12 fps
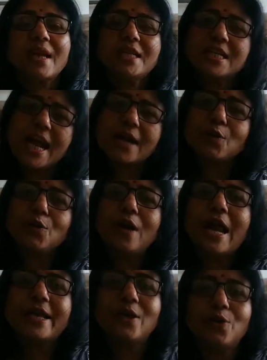শেয়ার করো
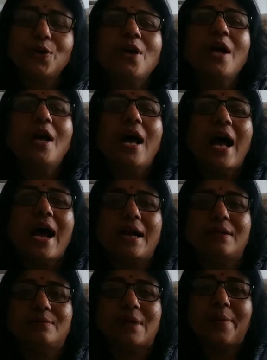লাইক করো
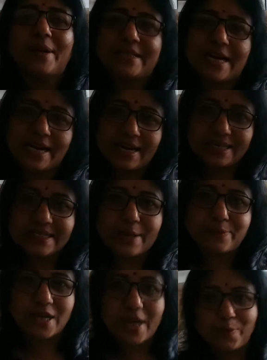আর আমার চ্যানেলটাকে
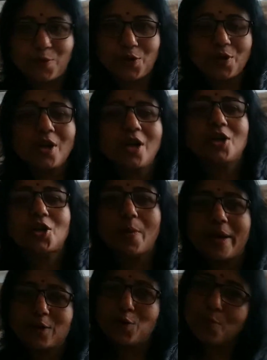সাবস্ক্রাইব করো
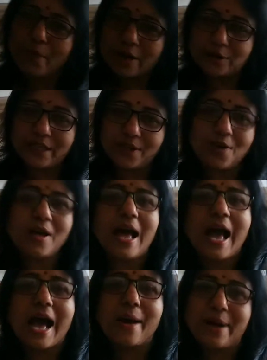সবাই খুব ভালো থেকো
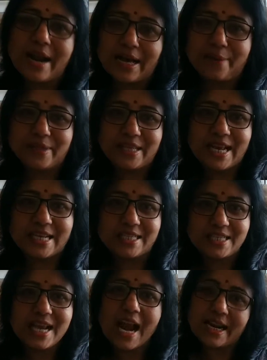আবার আগামী দিন
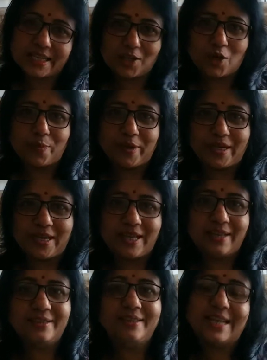আসছি আর একটা টপিক নিয়ে
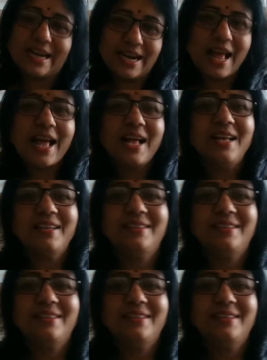টাটা